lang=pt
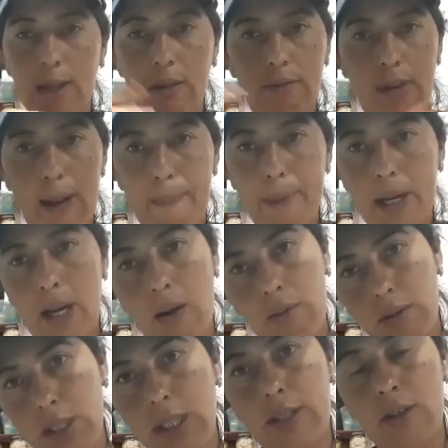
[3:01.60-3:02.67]
não vai pegar um
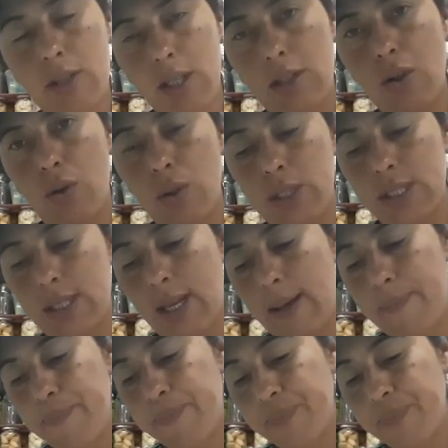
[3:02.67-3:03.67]
litro de dois, né?